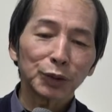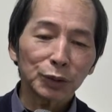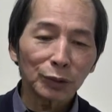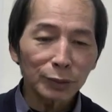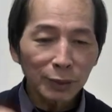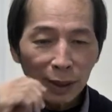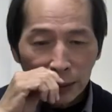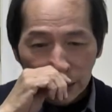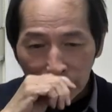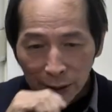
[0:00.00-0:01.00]
从
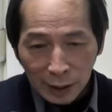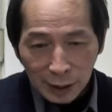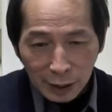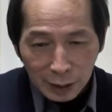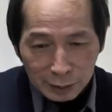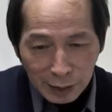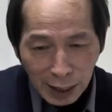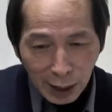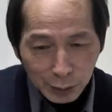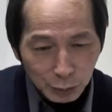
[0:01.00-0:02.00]

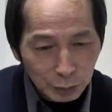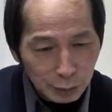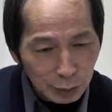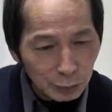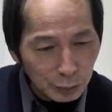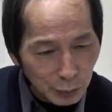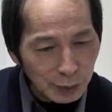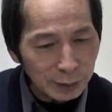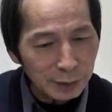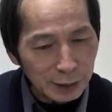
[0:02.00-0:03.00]
大制度论
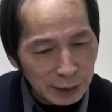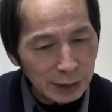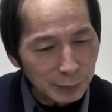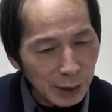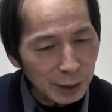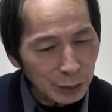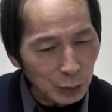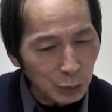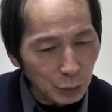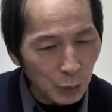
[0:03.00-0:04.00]
里面
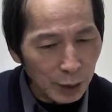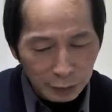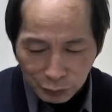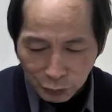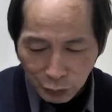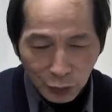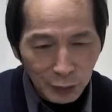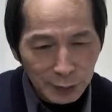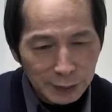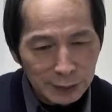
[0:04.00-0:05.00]
有关
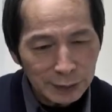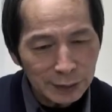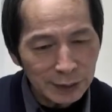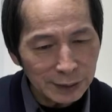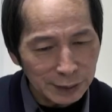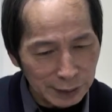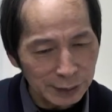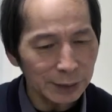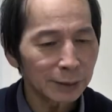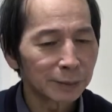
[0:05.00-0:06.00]
佛经的结集